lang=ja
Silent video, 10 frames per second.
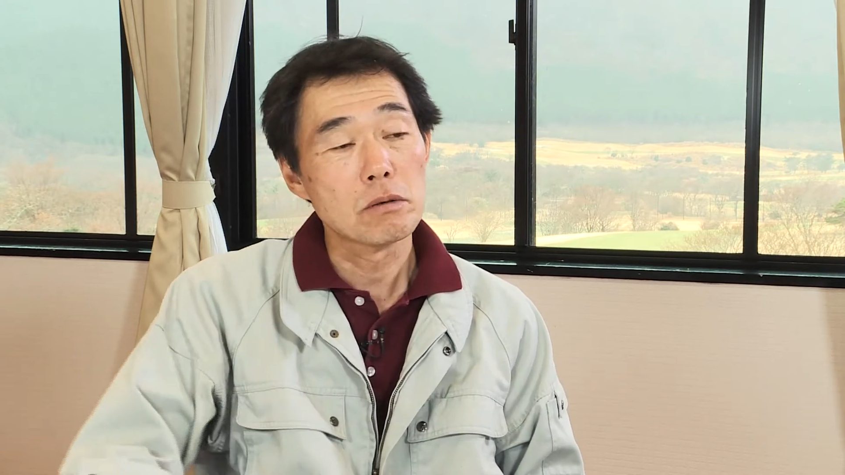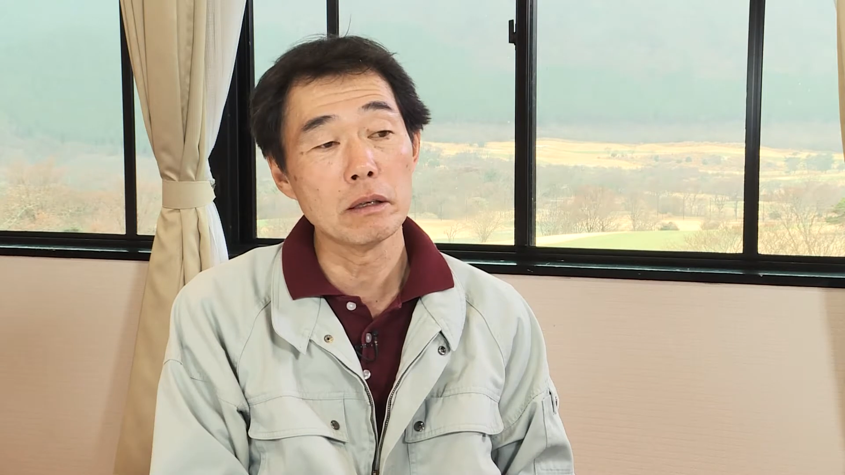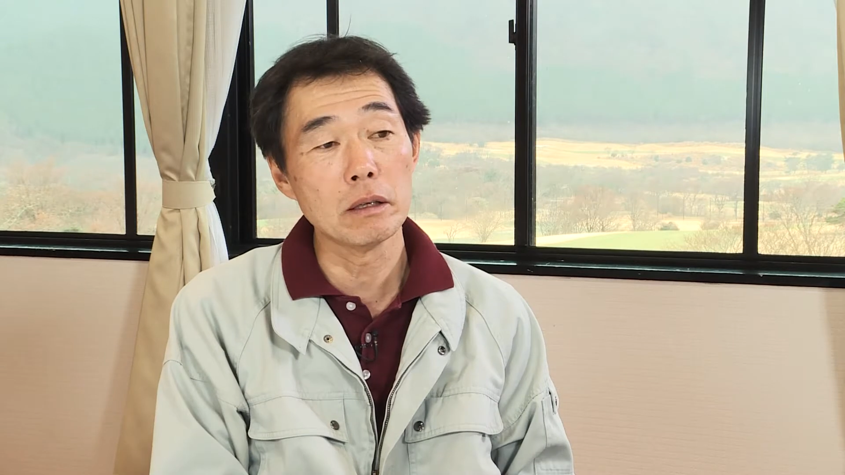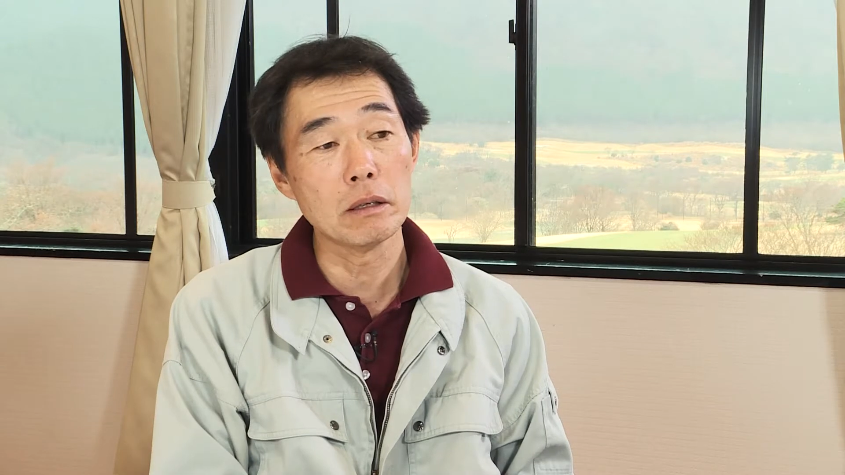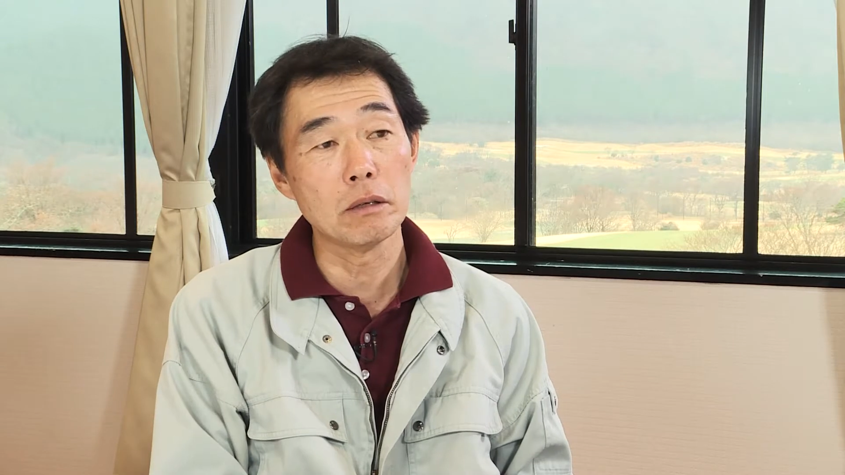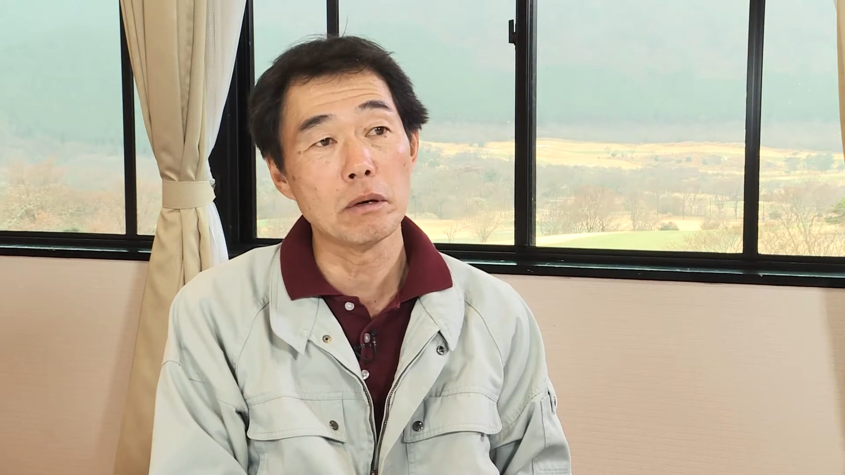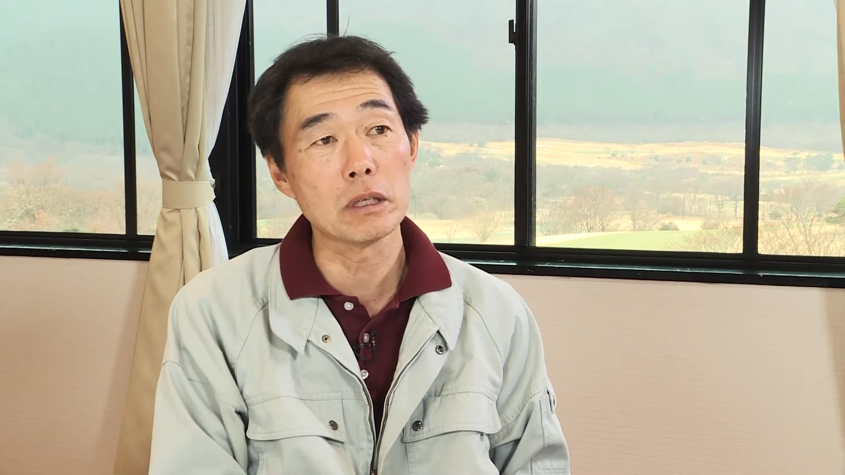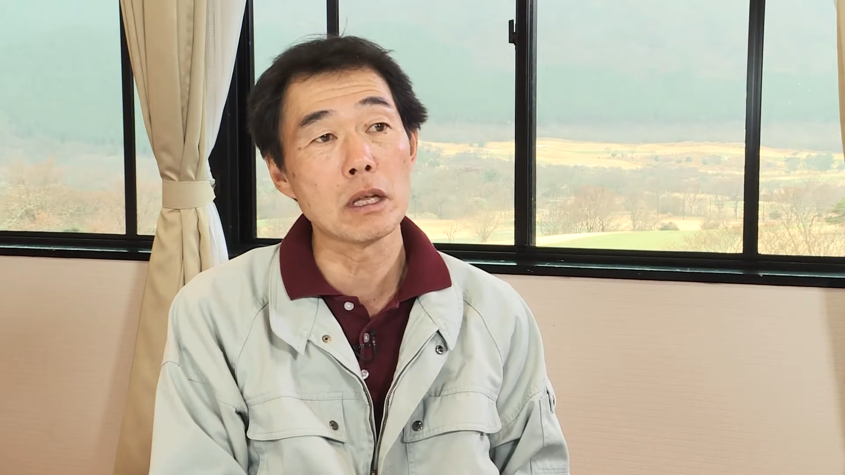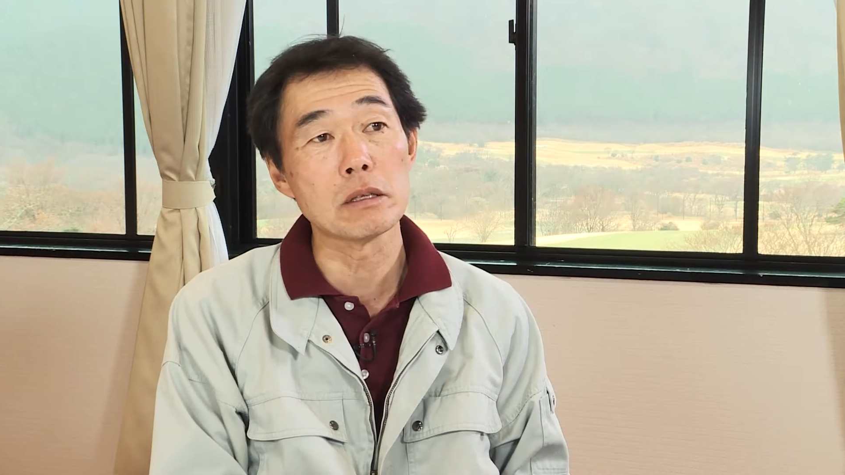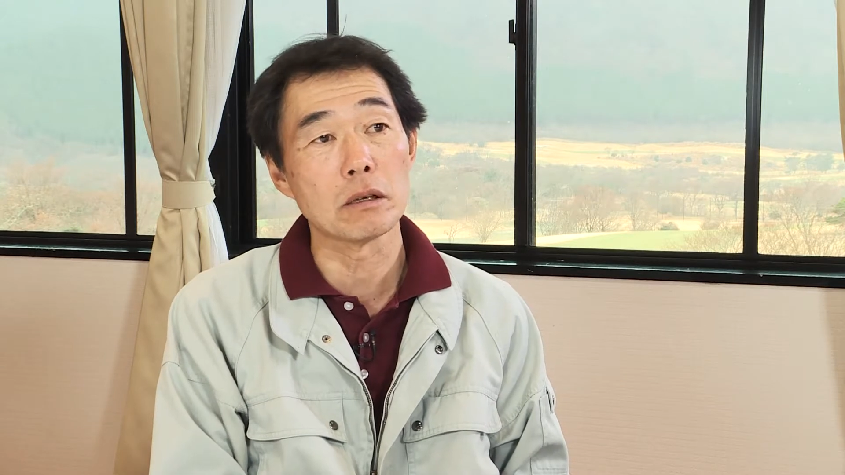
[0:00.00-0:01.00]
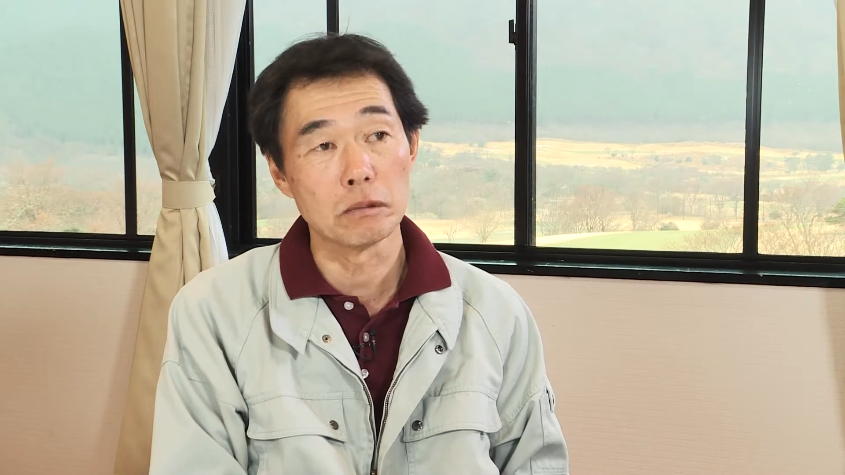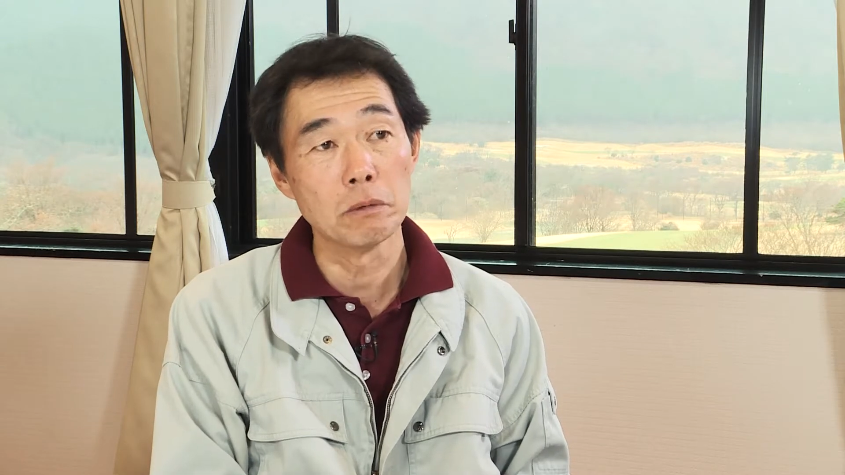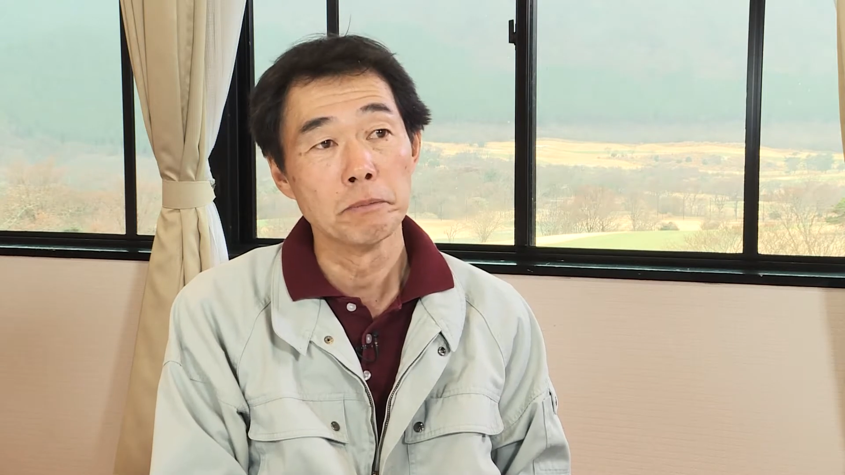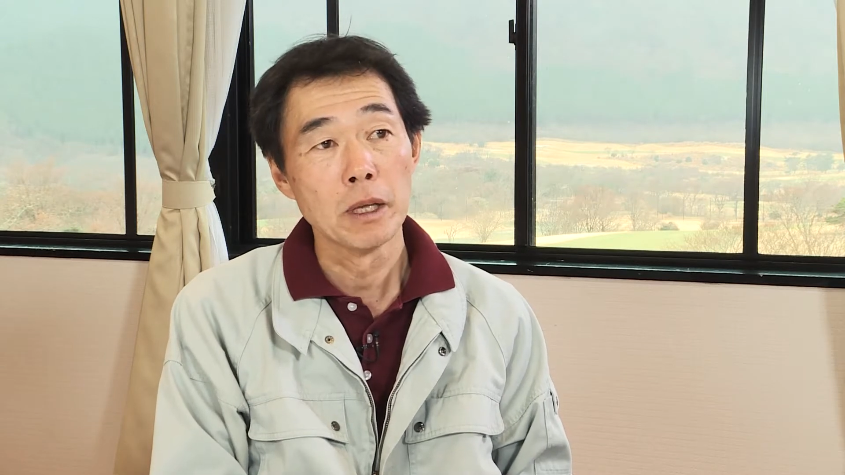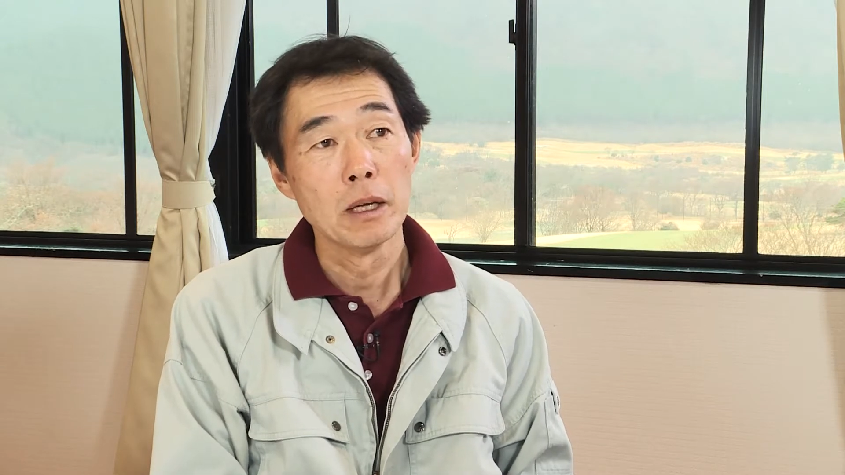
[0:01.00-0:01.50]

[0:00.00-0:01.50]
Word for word: 疲労対策の、